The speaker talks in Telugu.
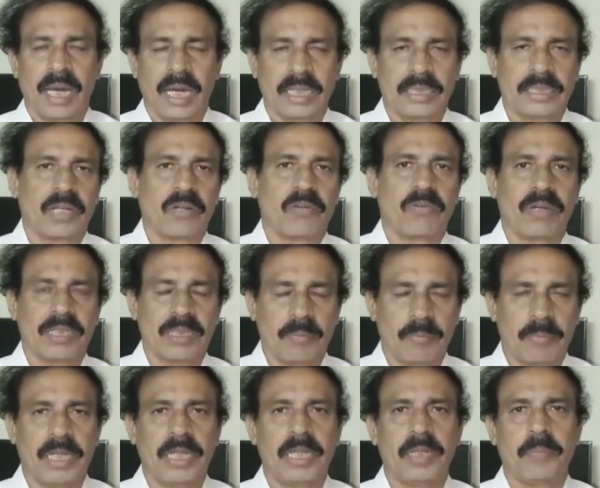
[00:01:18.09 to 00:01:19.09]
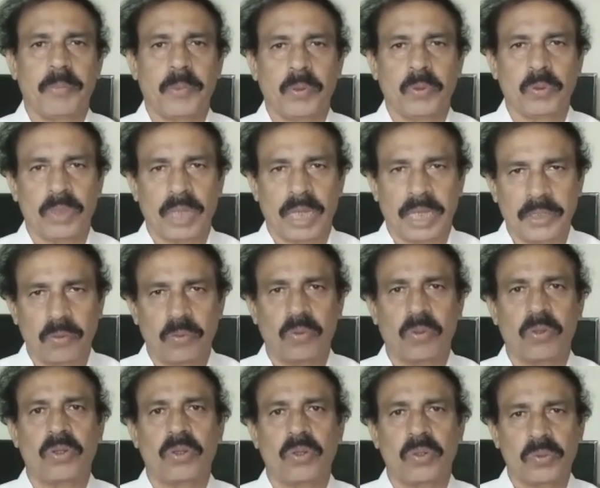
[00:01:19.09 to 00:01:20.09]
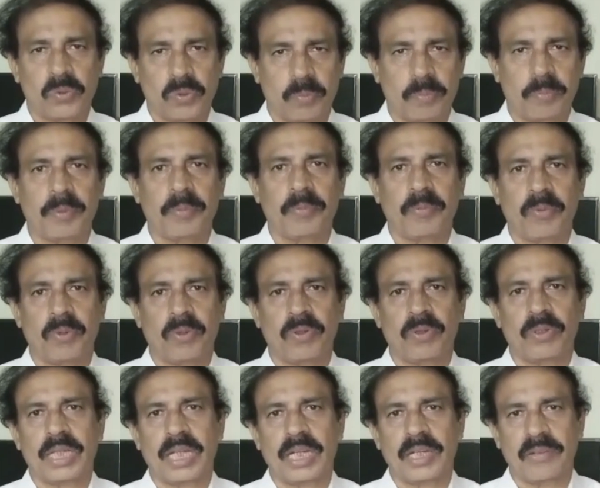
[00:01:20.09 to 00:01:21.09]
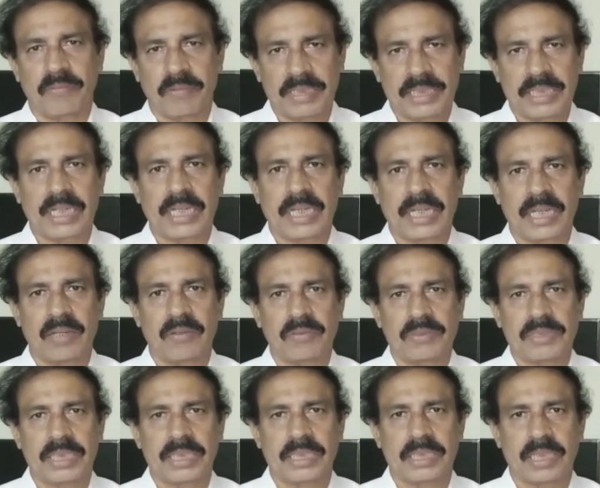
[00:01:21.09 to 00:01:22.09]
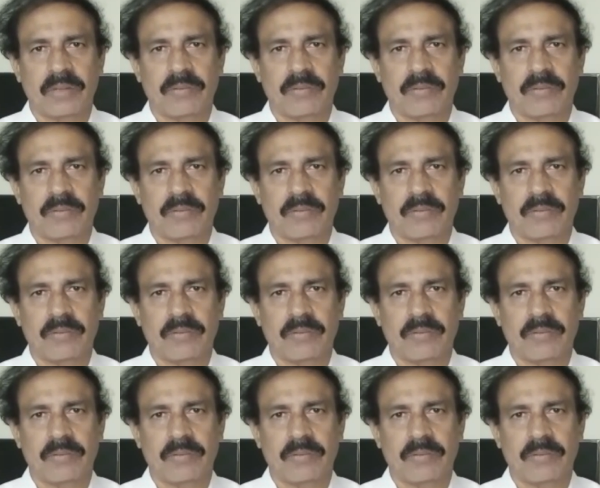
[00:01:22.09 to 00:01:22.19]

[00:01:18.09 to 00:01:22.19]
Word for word: ఆ తర్వాత మళ్ళీ ఇప్పుడు హైకోర్టులో సుప్రీంకోర్టులో దానికి వ్యతిరేకంగా వచ్చిన